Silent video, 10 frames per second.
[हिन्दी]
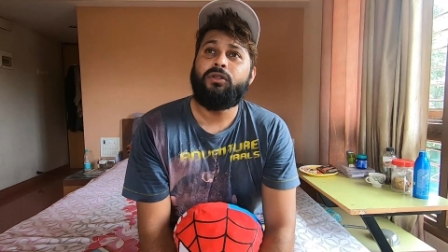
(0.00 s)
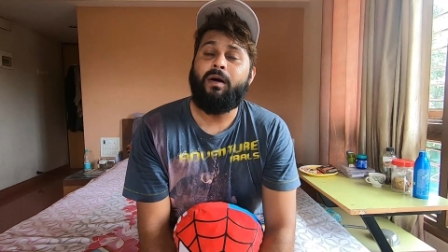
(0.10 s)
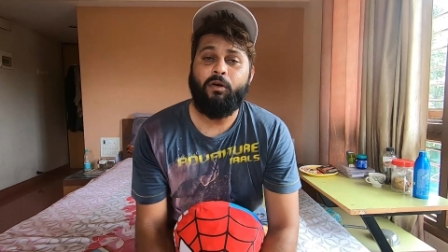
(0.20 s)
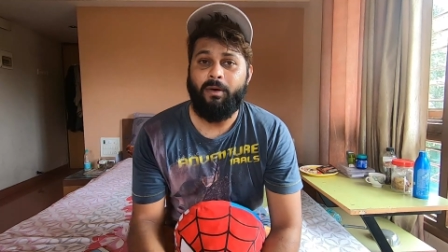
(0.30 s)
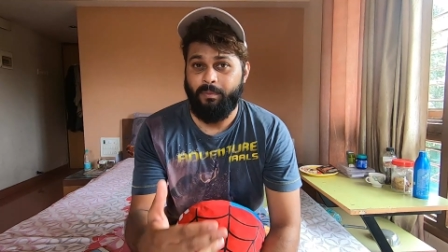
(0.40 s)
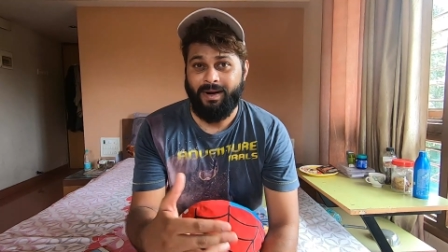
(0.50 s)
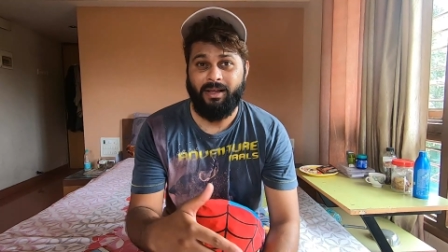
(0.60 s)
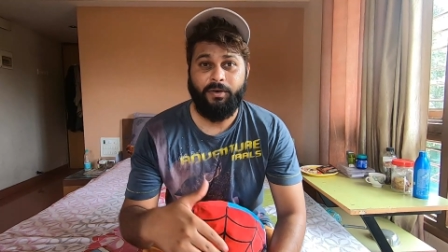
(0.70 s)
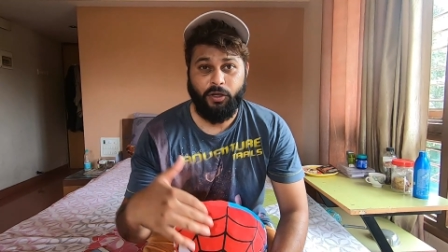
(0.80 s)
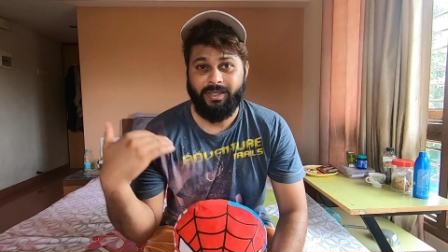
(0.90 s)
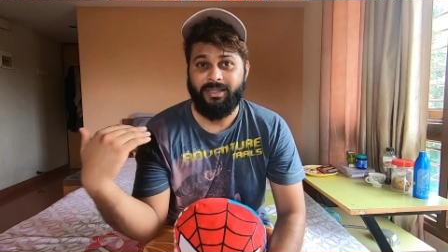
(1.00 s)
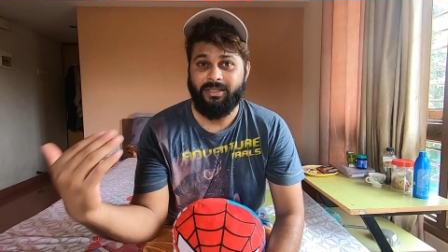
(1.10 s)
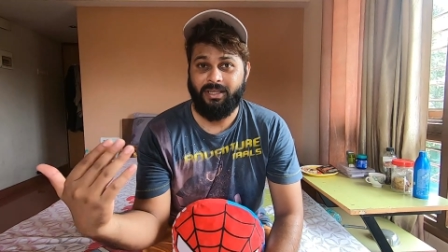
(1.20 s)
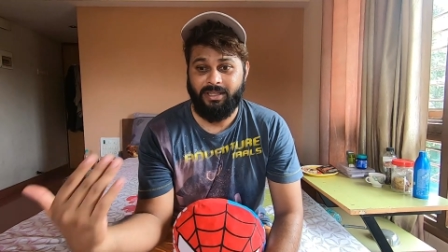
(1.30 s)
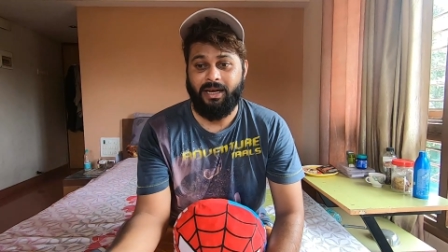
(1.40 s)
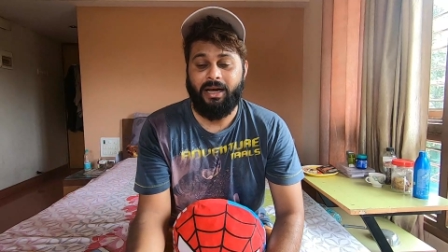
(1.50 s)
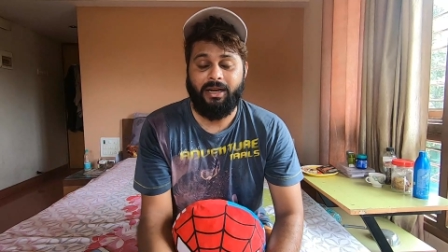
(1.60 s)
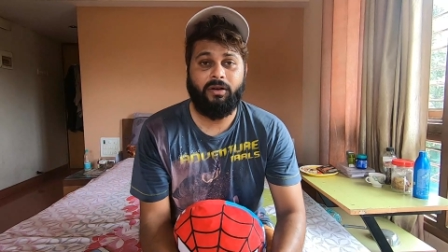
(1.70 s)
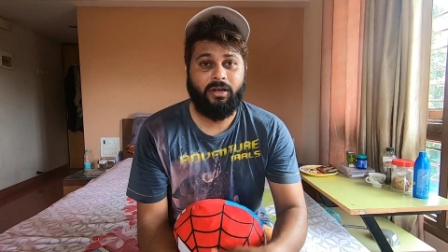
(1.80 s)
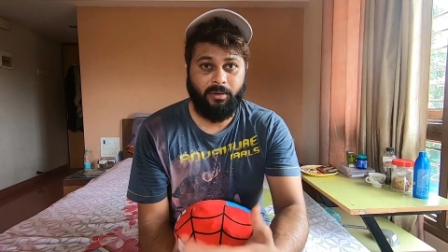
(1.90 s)
तो आपको मालूम पड़ेगा वीडियो कितना जल्दी आ
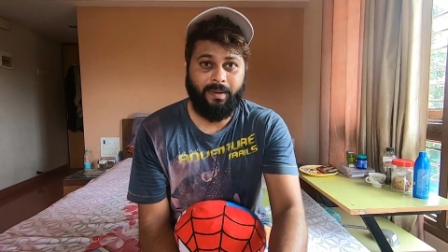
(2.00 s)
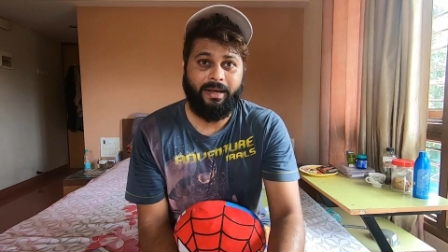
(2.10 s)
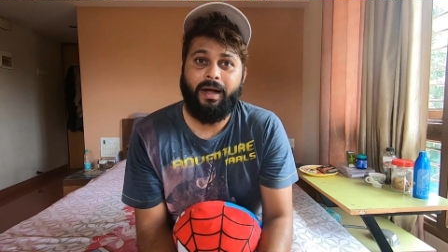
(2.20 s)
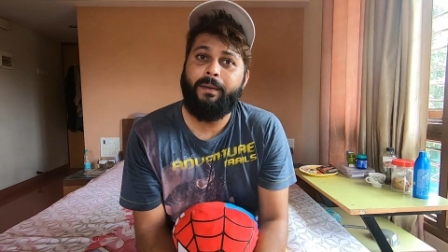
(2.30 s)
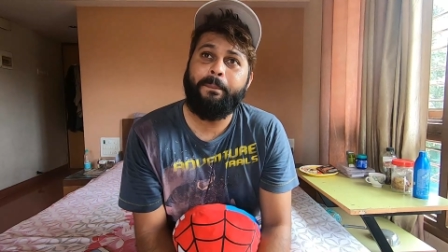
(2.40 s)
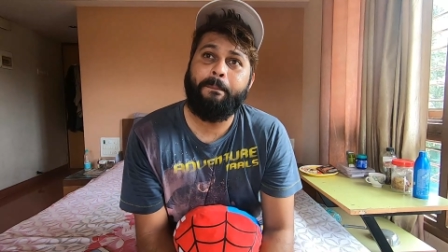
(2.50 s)
रहा है और कब आएगा